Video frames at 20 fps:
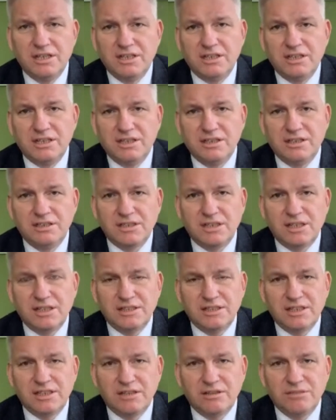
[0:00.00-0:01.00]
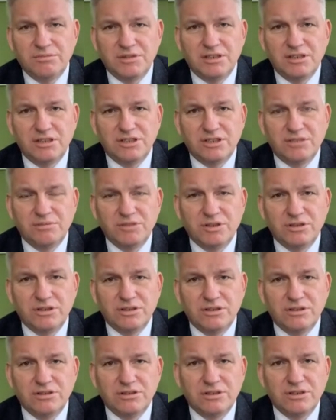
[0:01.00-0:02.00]
y, y, zaleceniom medycznym, no
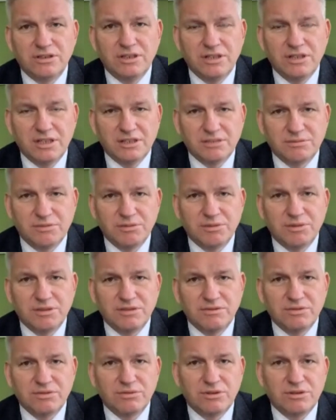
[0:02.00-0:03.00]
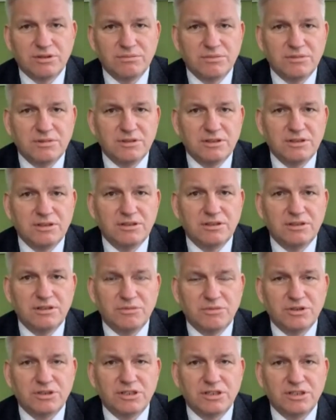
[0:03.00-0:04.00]
to jest moment, w którym
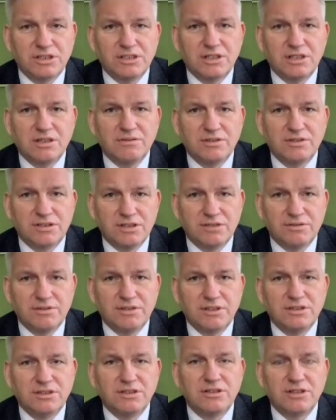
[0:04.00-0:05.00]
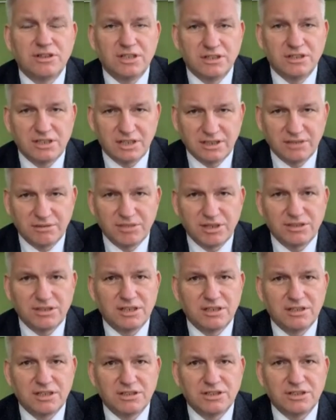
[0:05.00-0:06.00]
no, można się z tego wycofać i to jest jak
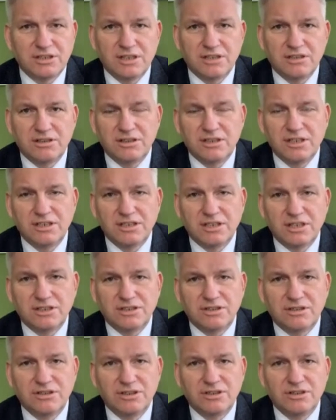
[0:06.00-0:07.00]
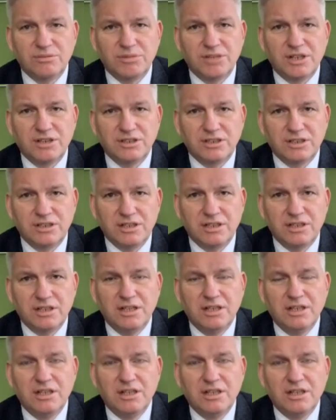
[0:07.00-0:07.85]
najbardziej etyczne. To nie jest tak, że oni się obrazili.